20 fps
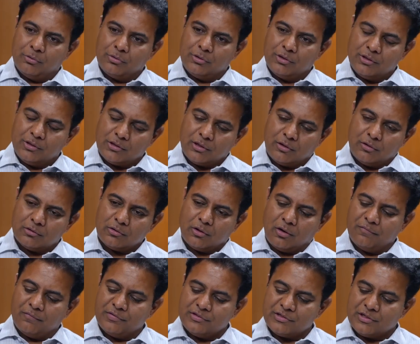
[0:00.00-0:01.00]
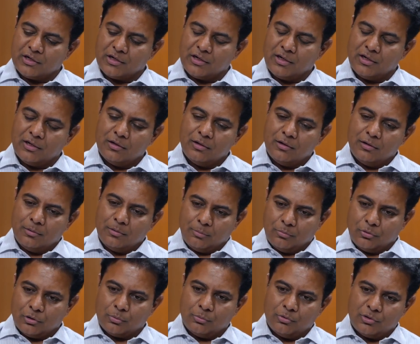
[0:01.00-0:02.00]
పొంది తర్వాత ఆఫీసర్గా
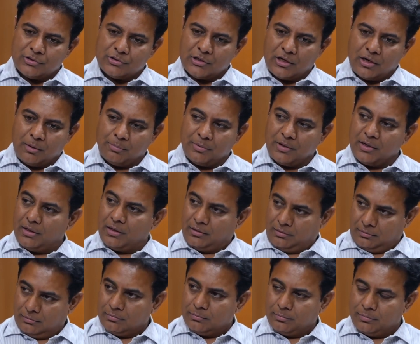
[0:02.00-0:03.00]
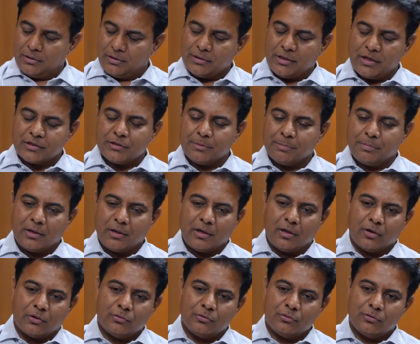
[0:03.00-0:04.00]
మొట్టమొదటిసారి అప్పుడే ఇందాక చెప్పారు
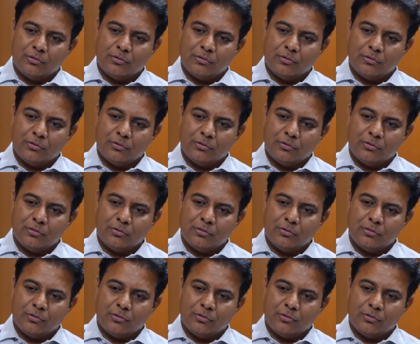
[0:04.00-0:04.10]
నాకు